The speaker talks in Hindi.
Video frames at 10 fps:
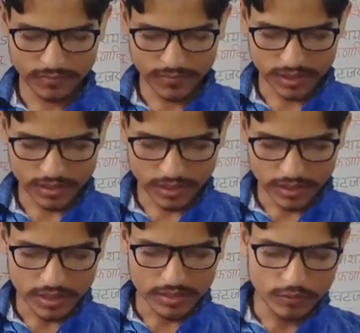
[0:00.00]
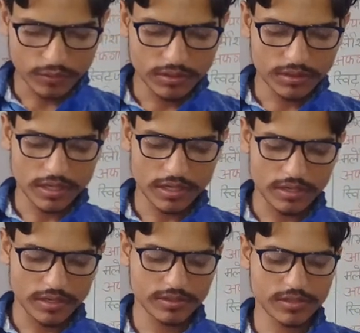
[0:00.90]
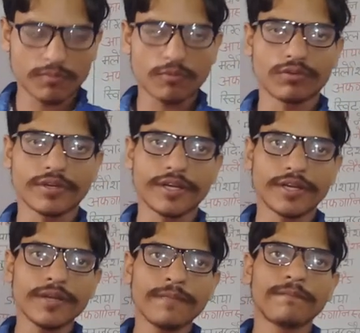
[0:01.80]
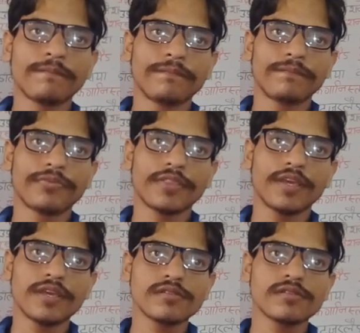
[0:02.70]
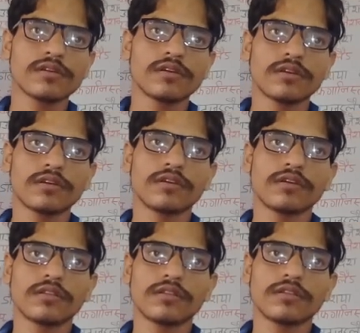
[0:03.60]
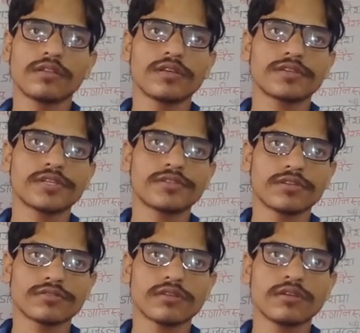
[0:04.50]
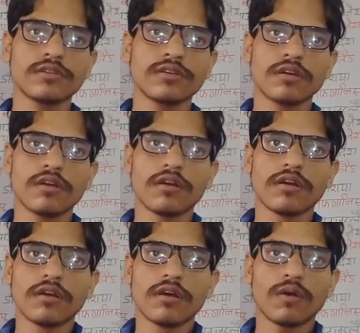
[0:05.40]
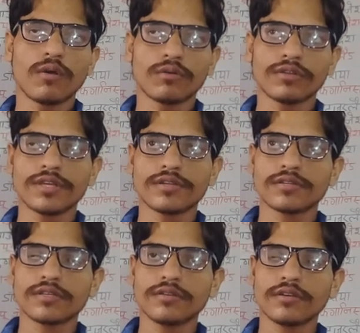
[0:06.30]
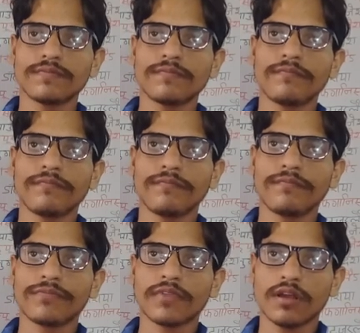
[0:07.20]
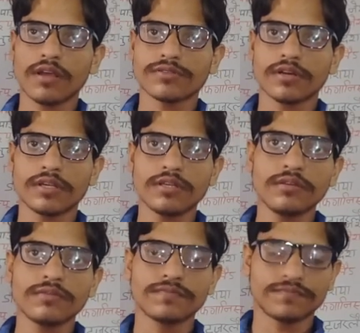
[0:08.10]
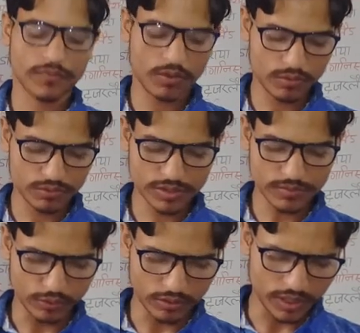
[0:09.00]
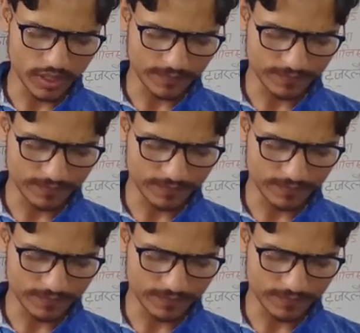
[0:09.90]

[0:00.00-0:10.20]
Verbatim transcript: जैसा कि आज हम लोग अगला लेक्चर अपलोड करेंगे देश देश की संसद और देश की राजधानी और उसकी मुद्रा